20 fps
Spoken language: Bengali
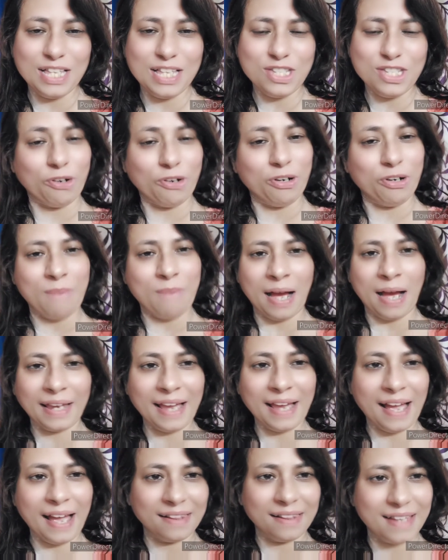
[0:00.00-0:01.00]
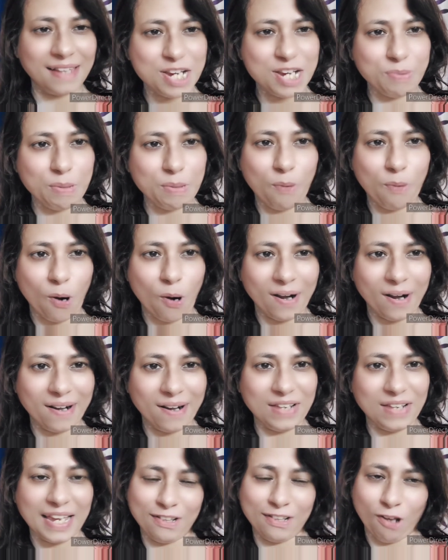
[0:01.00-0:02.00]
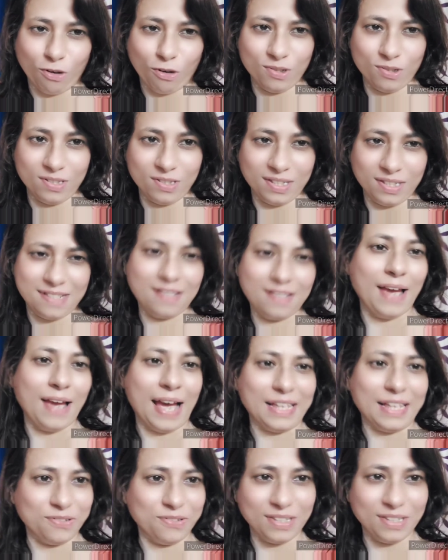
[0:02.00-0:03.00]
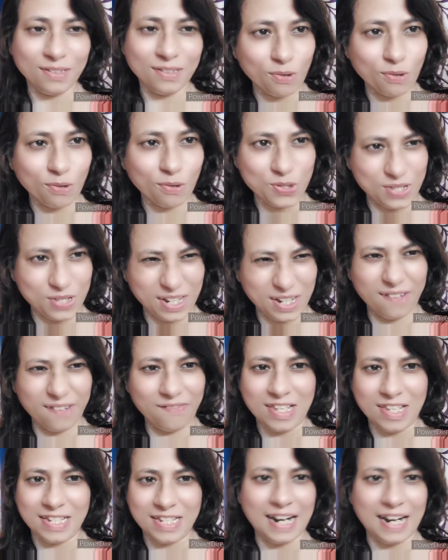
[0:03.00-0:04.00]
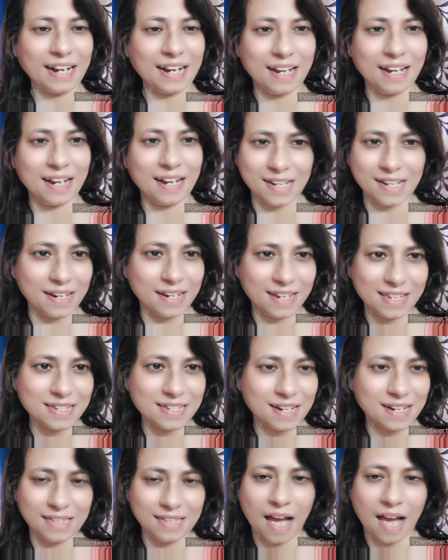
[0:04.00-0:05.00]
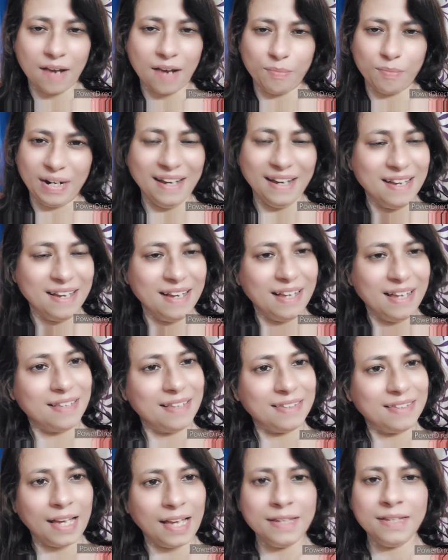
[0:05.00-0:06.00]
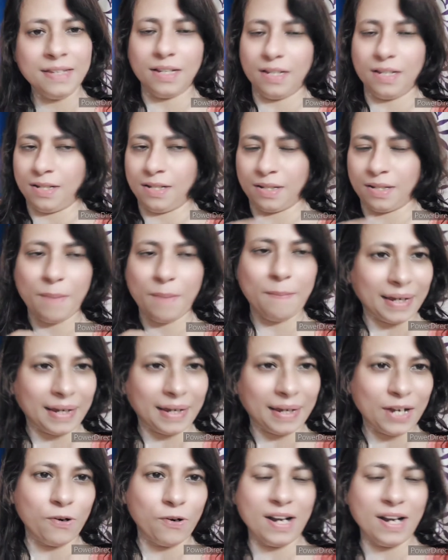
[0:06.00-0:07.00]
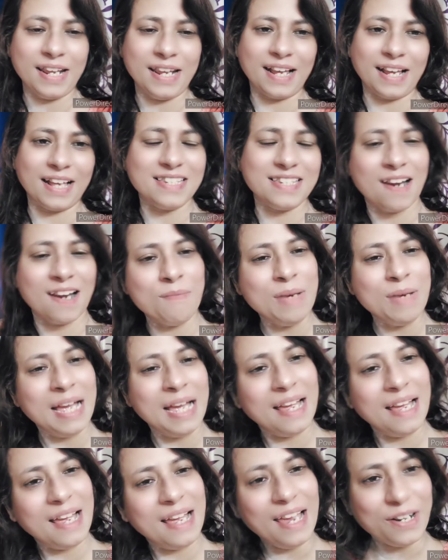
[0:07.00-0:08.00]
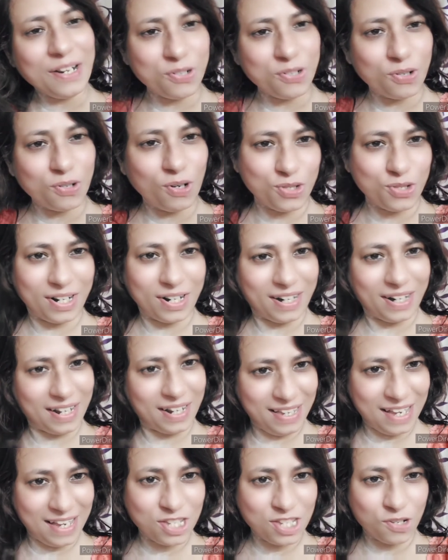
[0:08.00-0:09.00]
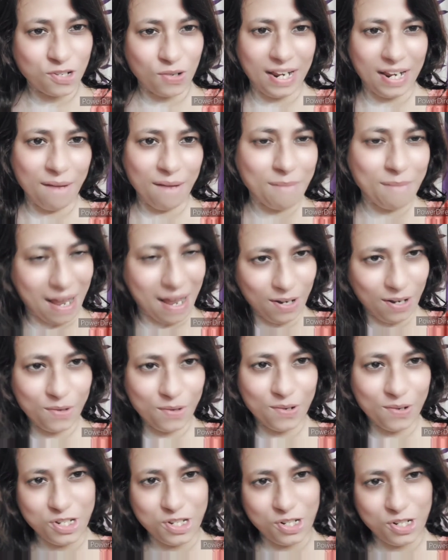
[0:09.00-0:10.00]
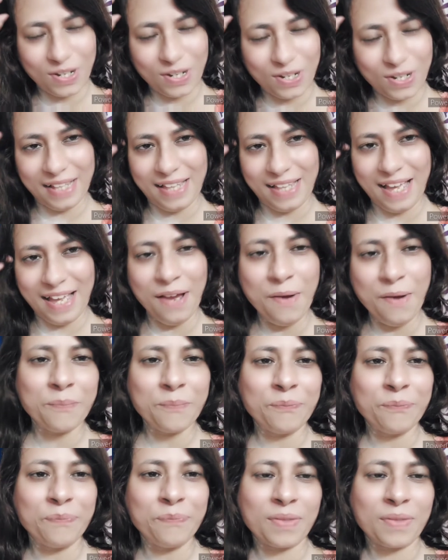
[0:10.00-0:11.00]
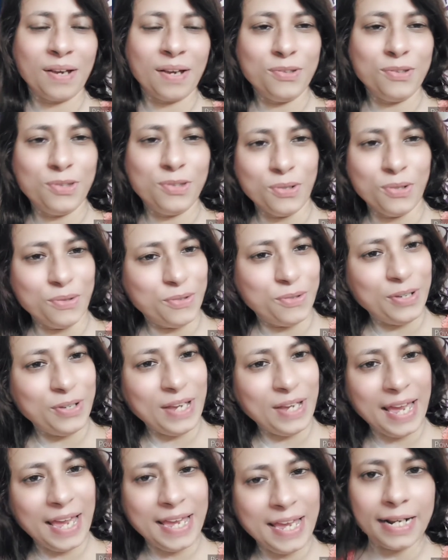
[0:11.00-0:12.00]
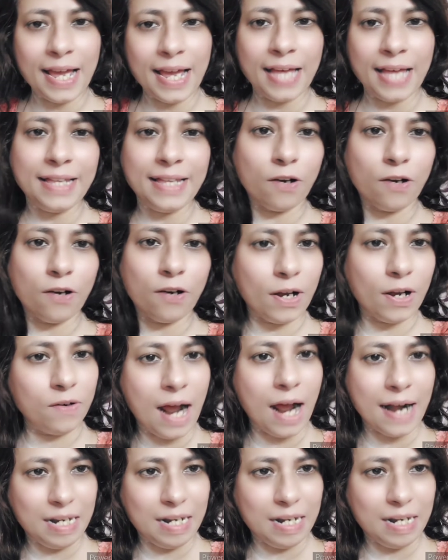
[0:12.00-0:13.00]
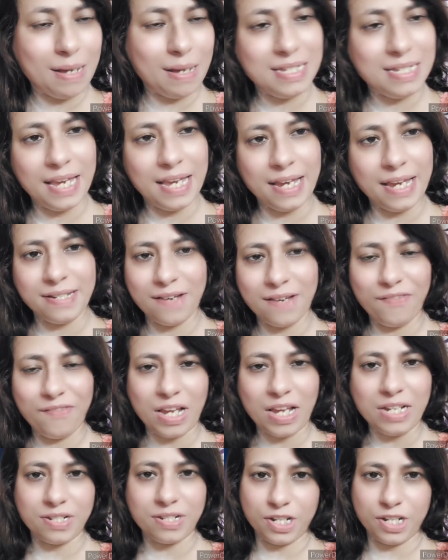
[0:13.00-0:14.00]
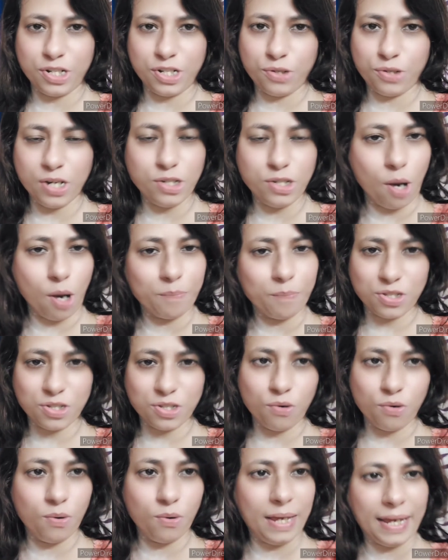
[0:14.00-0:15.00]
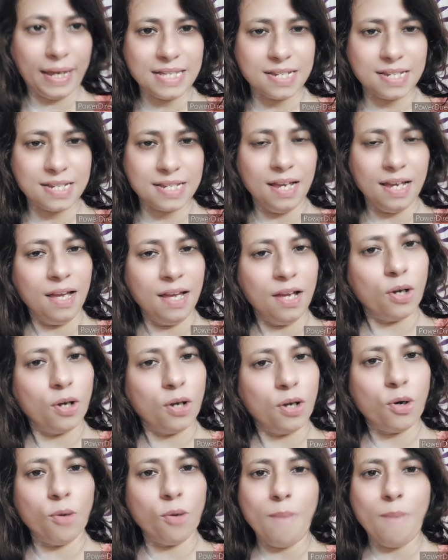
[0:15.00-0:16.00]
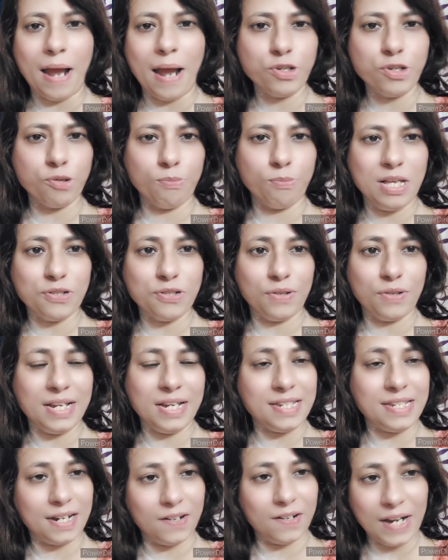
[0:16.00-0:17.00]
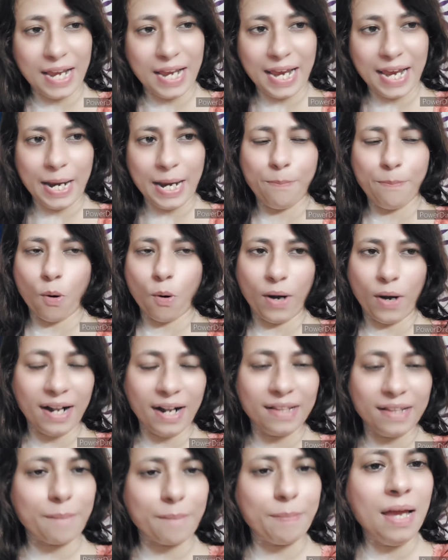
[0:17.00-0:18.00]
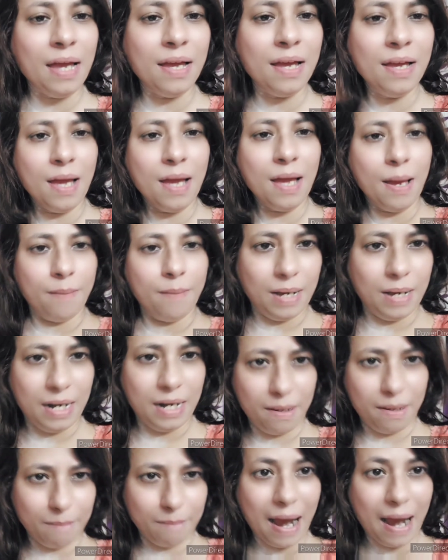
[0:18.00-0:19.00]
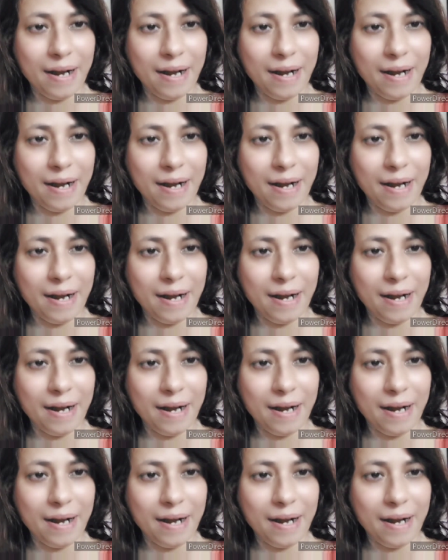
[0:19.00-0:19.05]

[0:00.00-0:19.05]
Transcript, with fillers: যখন মাকে আনতে আসবি পরের উইকে তখন দিস তো এতদিন তো কচু চিংড়ি ফ্রিজে রাখলে সেই টেস্টটা থাকবে না তাই ব্যাগে করে নিয়ে গেছিলাম একটু কচু চিংড়ি দিয়ে চলে এলাম ভালোই হয়েছিল খেতে তো এই আর কি আর দেখো এখন আটটা বাজে এসে ফ্রেশ ট্রেশ হয়ে সব কিছু হয়ে গেছে খুব ভালো সময় চলে এসেছি কারণ এর পরে না দেখবে মানে বাইরে